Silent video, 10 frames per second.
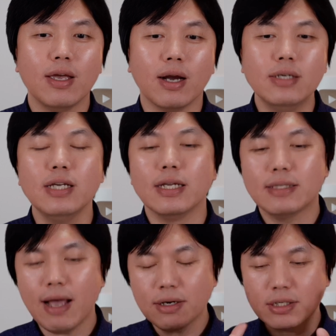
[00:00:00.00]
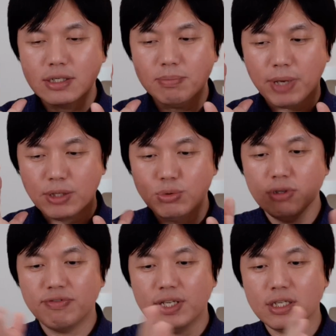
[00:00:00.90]
而且当时美军
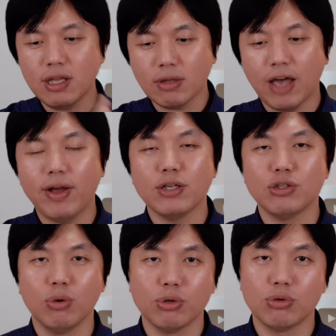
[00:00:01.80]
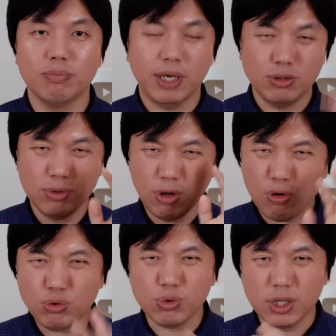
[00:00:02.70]
的飞机到台湾的时候，我就说美军
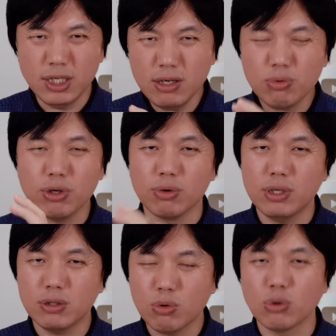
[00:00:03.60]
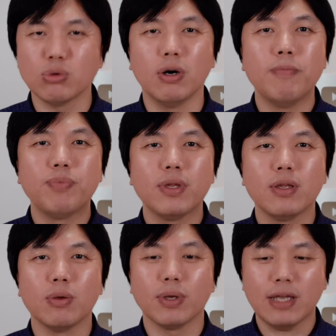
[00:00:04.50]
后续一定会有动作，是吧？